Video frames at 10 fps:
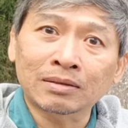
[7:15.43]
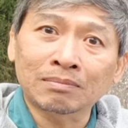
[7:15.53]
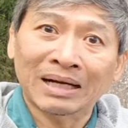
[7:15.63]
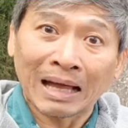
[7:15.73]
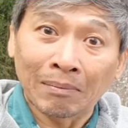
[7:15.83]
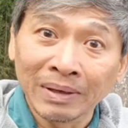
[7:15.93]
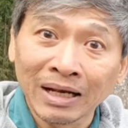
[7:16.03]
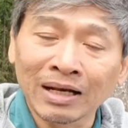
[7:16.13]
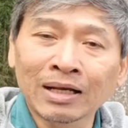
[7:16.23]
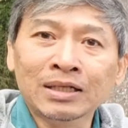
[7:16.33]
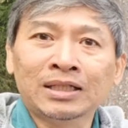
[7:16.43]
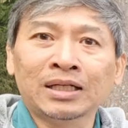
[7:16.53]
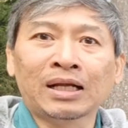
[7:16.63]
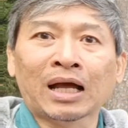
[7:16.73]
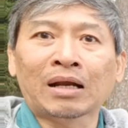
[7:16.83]
mengambil
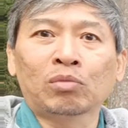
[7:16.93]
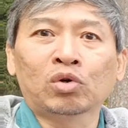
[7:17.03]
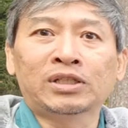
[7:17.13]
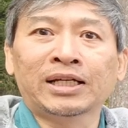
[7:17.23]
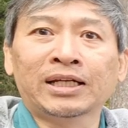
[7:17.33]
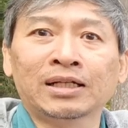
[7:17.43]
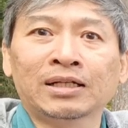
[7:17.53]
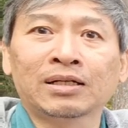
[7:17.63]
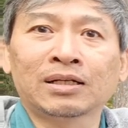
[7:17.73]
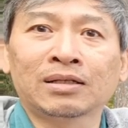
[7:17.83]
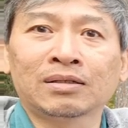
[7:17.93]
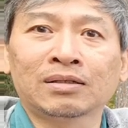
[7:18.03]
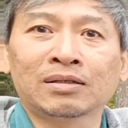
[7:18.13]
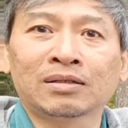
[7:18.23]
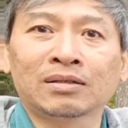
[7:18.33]
dengan model
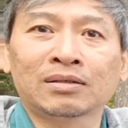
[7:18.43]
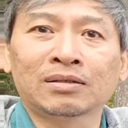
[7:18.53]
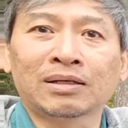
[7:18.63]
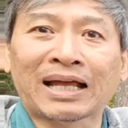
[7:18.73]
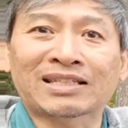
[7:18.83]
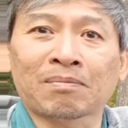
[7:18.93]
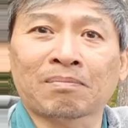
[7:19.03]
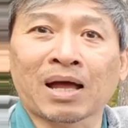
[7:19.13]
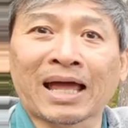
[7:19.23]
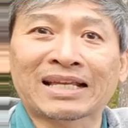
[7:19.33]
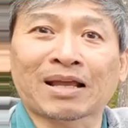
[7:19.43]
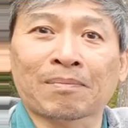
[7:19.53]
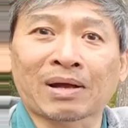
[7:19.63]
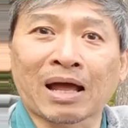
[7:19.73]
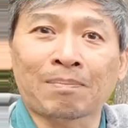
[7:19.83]
eh, SMA
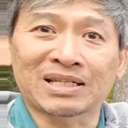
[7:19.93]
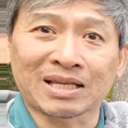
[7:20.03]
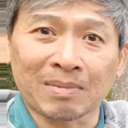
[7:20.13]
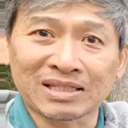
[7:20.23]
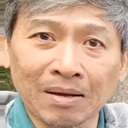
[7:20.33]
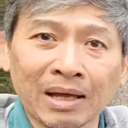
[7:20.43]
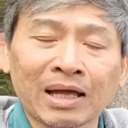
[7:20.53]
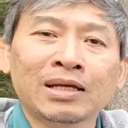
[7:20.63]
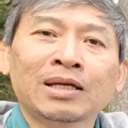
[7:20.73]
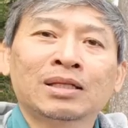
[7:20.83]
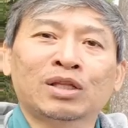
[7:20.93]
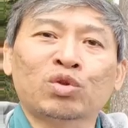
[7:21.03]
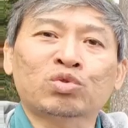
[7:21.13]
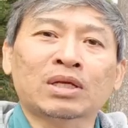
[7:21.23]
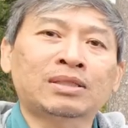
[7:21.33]
SMK bersama-sama
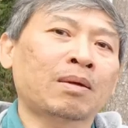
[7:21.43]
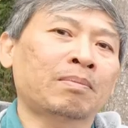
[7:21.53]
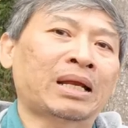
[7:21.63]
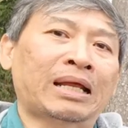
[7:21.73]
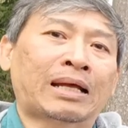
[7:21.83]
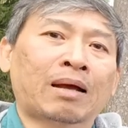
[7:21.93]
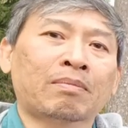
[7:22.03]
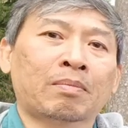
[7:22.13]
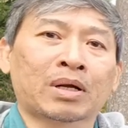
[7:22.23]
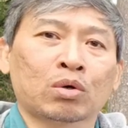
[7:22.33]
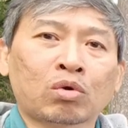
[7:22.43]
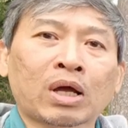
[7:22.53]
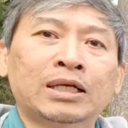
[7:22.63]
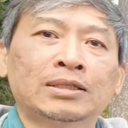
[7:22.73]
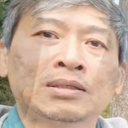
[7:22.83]
tentu saja mereka
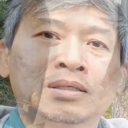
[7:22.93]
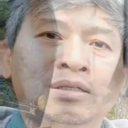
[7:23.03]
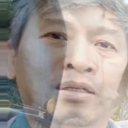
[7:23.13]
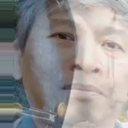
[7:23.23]
memerlukan eh,